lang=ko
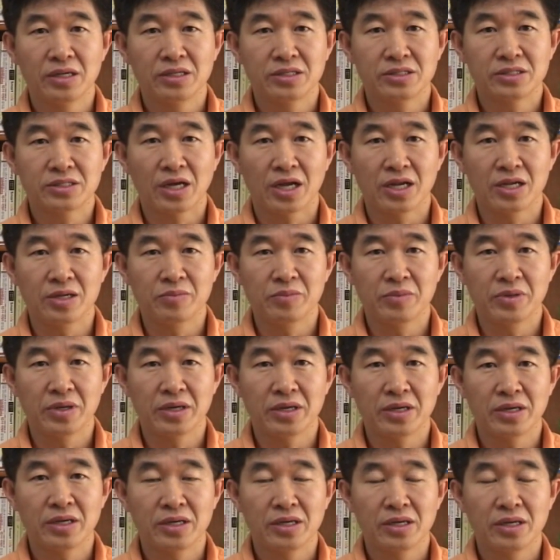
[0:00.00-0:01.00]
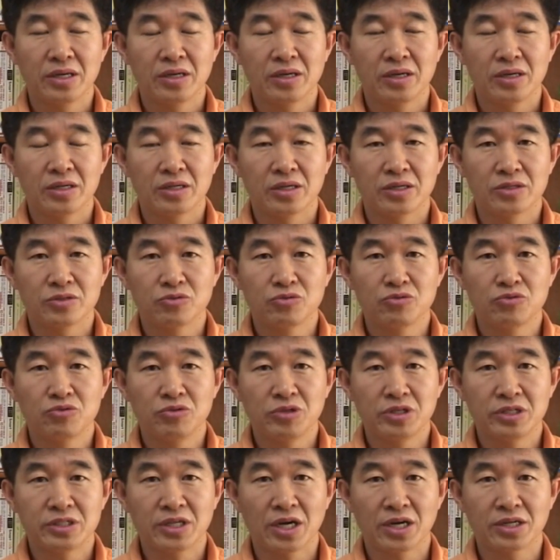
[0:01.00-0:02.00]
삶의
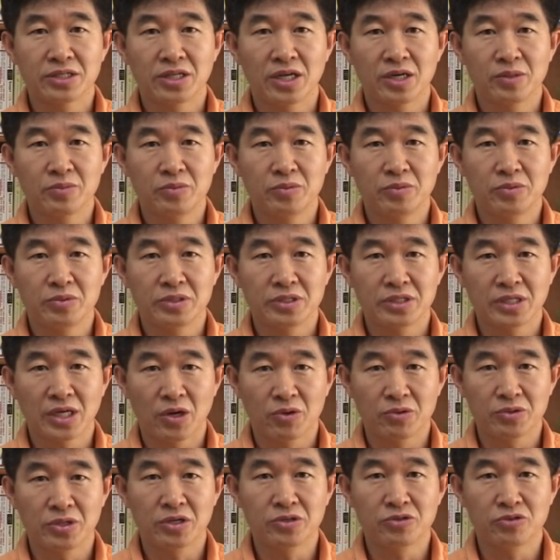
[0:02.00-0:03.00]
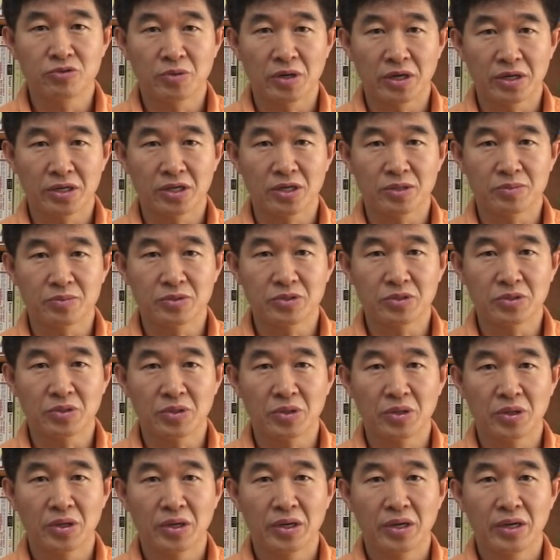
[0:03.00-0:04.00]
수준이 상당 부분 좌우될 수밖에 없죠.
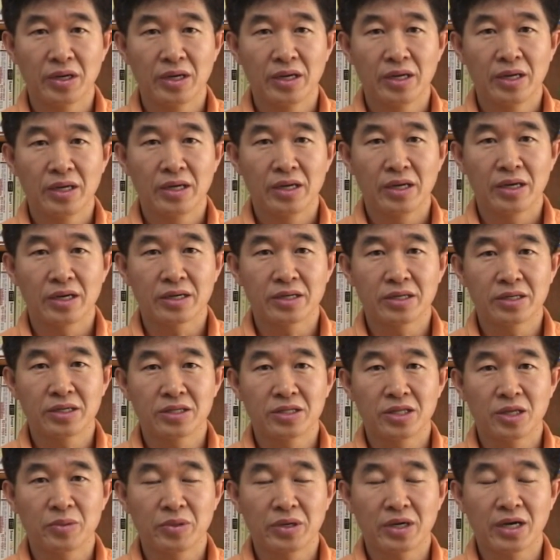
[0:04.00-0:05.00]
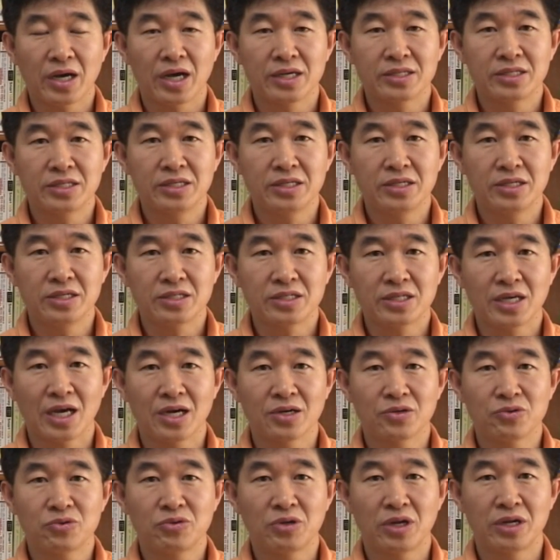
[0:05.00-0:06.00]
그렇기 때문에 가치를
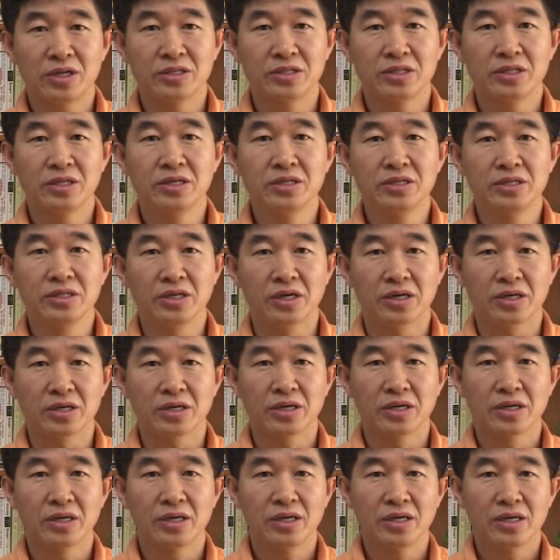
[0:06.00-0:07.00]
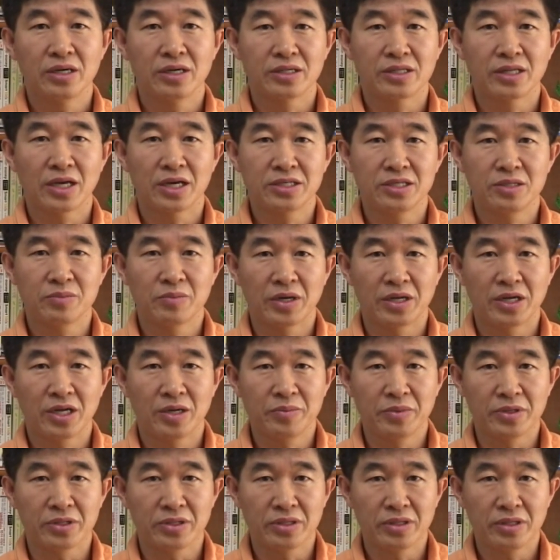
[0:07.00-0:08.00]
창출하는 능력, 다시
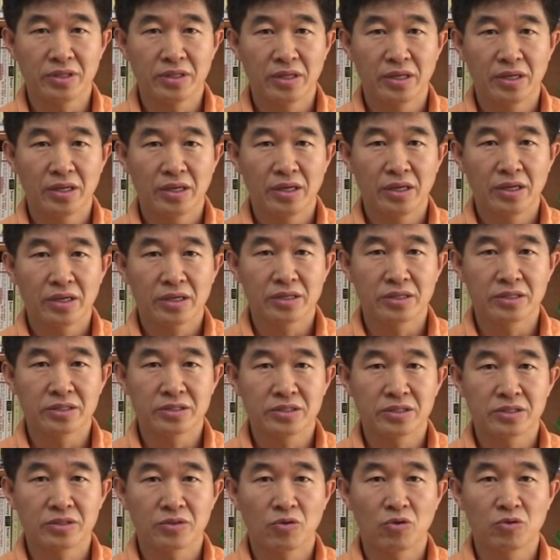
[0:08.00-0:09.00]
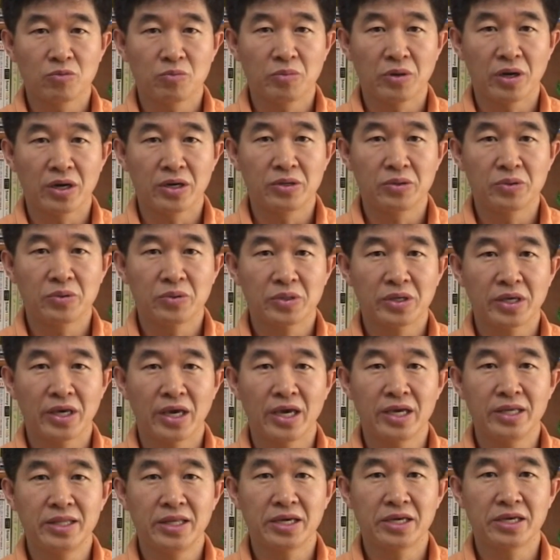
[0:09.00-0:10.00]
말하면 그것을 곧바로
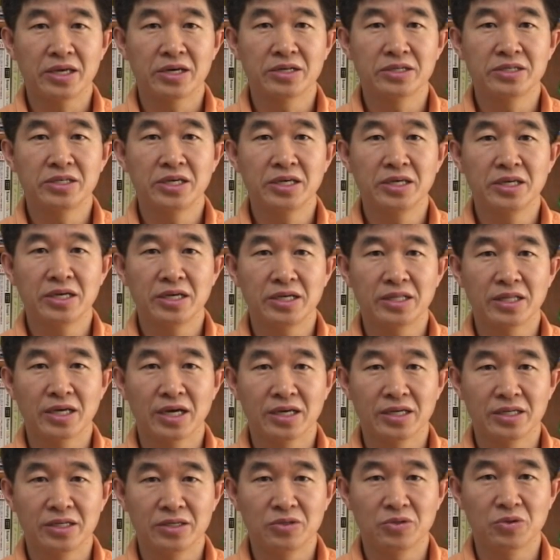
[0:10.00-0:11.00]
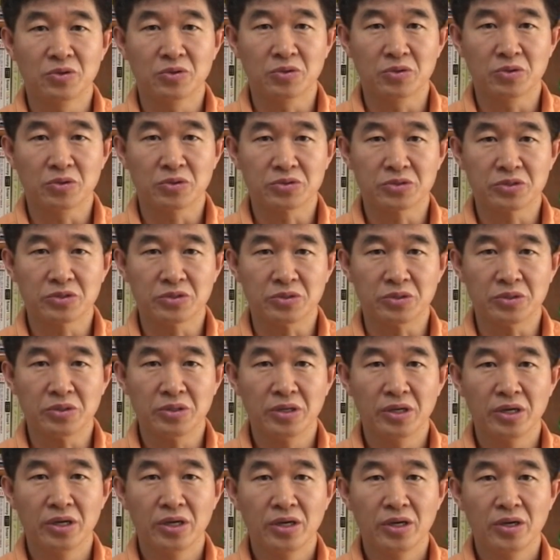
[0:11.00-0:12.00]
개인의 경쟁력이다 이런 용어로서
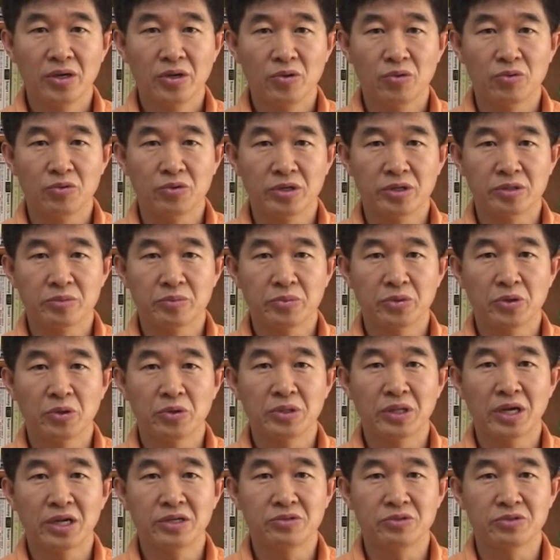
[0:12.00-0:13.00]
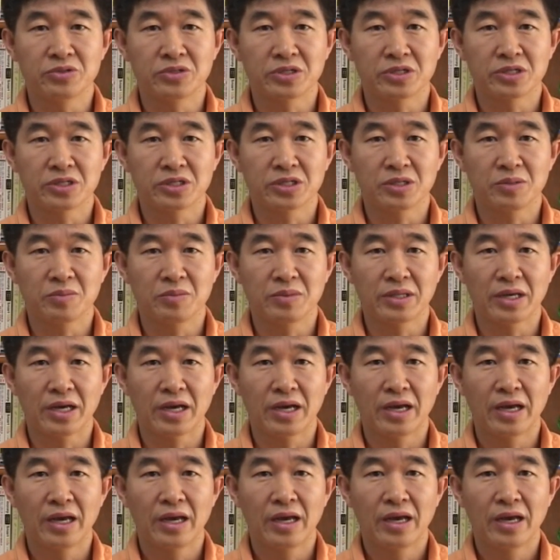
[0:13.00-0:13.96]
우리는 표현할 수 있을 것입니다.